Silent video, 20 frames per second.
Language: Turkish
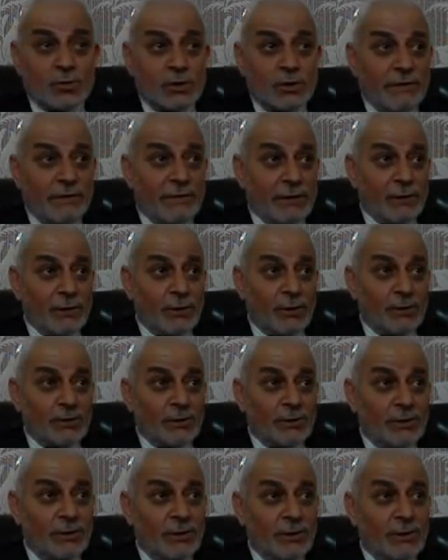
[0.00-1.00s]
Rukiye
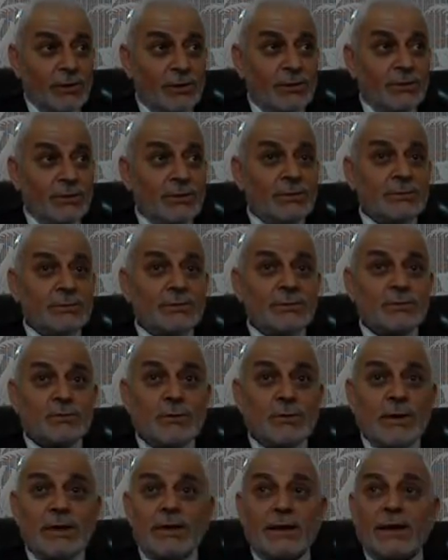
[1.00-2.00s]
varıyor.
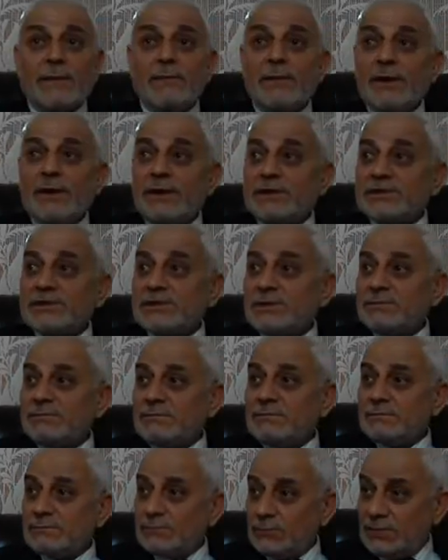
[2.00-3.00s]
Subhan Rabbiyel
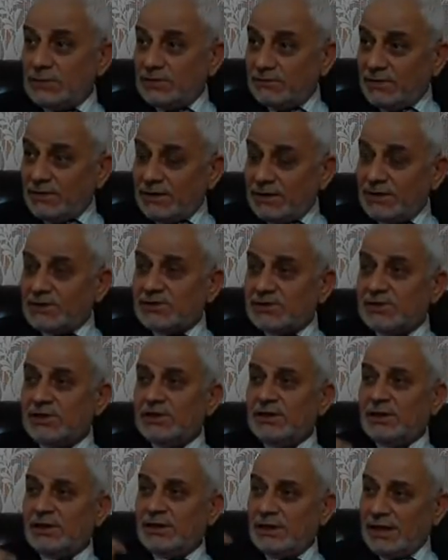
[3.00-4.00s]
Azim
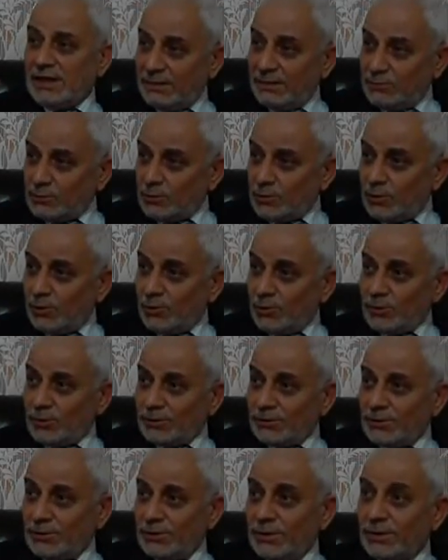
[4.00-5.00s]
ifadesini hem
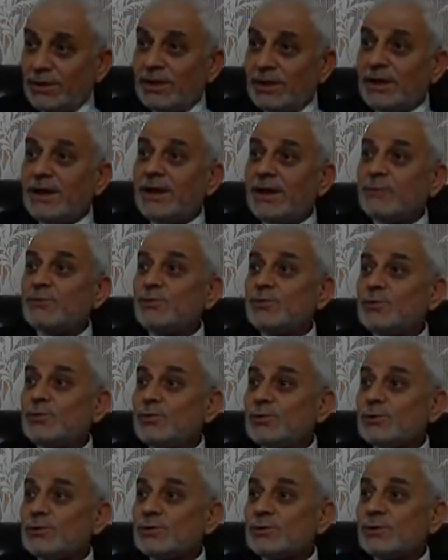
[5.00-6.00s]
söylüyor hem
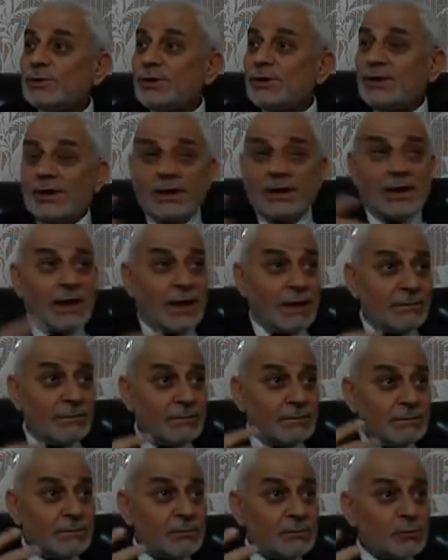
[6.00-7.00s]
duyuyor. Hem
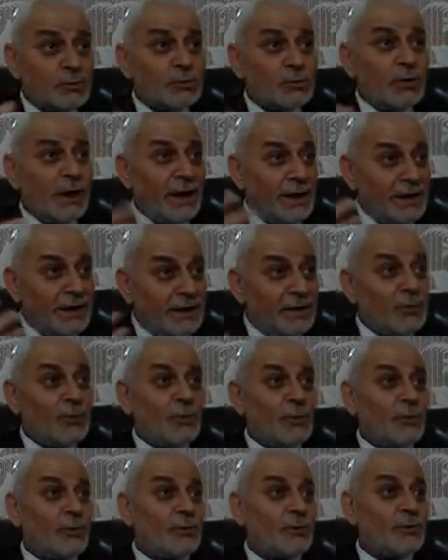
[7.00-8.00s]
ruku halini
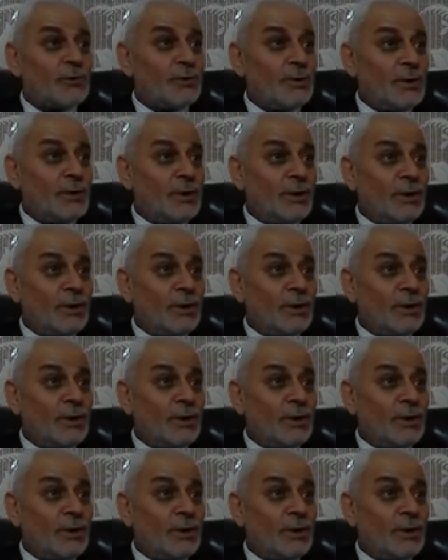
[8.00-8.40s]
görüyor.